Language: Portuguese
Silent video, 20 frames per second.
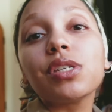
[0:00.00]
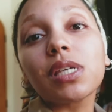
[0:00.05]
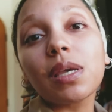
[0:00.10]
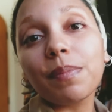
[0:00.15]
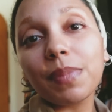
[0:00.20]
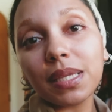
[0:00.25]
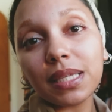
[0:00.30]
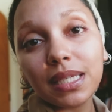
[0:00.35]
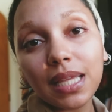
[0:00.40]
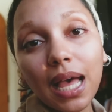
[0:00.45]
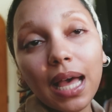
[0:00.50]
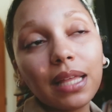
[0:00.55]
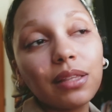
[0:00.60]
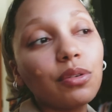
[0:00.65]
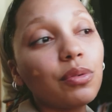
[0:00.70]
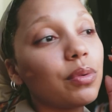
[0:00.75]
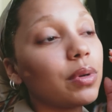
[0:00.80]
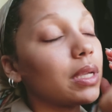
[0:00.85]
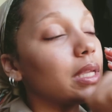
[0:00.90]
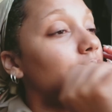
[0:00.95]
tinha
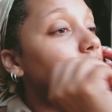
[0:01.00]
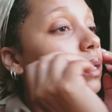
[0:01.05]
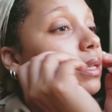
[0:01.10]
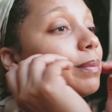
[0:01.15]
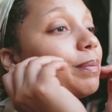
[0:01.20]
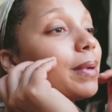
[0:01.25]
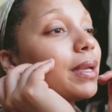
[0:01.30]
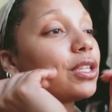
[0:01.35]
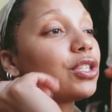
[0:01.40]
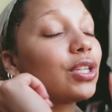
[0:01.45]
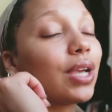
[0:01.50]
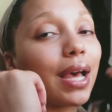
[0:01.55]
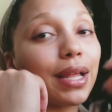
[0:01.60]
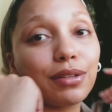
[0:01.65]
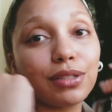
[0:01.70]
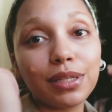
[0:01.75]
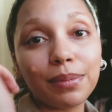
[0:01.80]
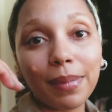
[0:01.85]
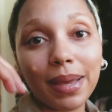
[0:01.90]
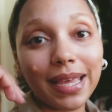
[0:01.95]
pensado em
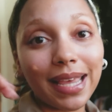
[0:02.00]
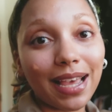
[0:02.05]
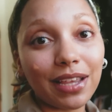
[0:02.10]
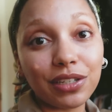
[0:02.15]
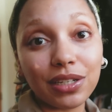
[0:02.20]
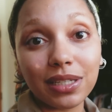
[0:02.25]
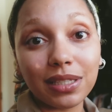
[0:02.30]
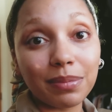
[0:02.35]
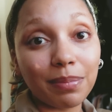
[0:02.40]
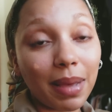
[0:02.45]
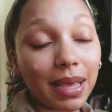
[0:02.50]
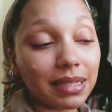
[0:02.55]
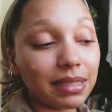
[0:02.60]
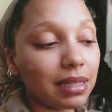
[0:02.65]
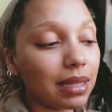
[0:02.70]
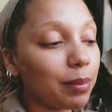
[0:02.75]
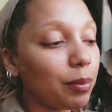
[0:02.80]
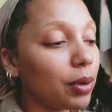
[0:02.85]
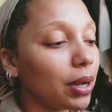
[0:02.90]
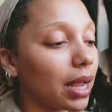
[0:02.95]
penteados e maquiagens mais
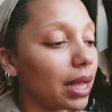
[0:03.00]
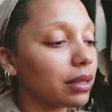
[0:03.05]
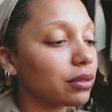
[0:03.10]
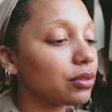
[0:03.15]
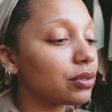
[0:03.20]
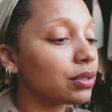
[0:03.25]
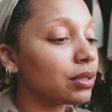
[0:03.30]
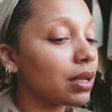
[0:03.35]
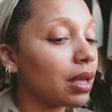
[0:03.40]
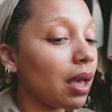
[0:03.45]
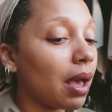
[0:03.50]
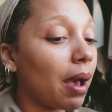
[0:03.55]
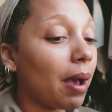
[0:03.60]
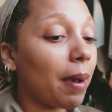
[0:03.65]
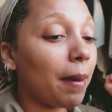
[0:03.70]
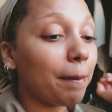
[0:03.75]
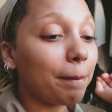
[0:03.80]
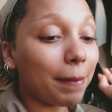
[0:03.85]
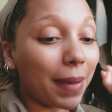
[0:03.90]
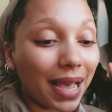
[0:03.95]
elaborados,
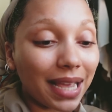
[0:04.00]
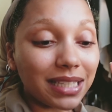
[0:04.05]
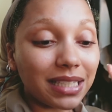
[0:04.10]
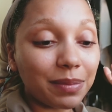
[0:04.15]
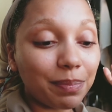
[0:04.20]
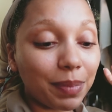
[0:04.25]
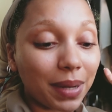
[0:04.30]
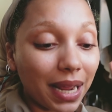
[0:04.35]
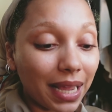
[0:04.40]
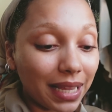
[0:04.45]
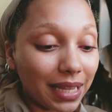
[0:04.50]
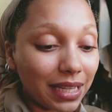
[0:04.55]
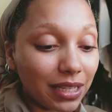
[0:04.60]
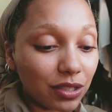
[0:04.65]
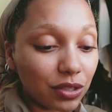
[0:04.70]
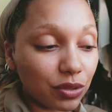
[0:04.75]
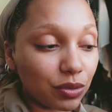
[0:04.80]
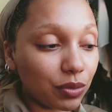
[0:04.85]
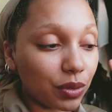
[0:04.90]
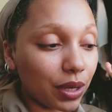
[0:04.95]
mas para
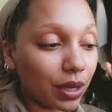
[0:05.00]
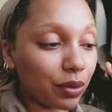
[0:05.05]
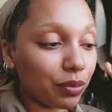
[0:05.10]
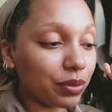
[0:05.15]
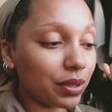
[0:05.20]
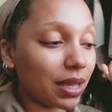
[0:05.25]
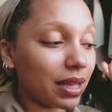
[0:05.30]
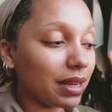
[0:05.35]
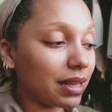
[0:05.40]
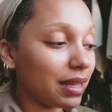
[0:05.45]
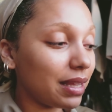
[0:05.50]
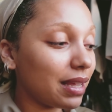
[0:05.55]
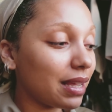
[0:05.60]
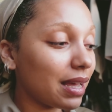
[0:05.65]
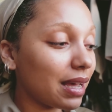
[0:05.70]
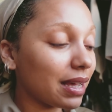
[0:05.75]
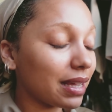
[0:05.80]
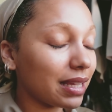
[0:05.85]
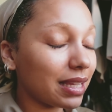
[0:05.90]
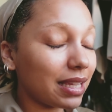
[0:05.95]
isso eu
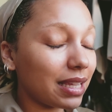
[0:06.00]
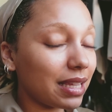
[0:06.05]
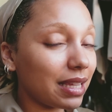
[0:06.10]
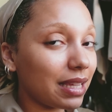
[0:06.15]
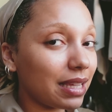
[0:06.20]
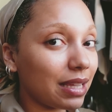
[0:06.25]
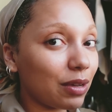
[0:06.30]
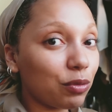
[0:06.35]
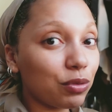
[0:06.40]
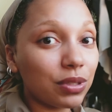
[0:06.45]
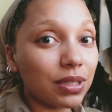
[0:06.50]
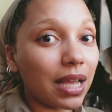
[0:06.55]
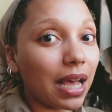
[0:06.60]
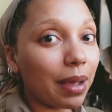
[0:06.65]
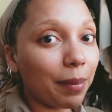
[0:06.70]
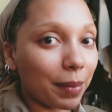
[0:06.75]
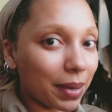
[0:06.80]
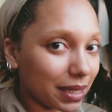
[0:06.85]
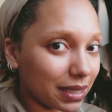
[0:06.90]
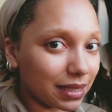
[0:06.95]
teria que
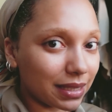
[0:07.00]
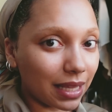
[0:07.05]
usar mais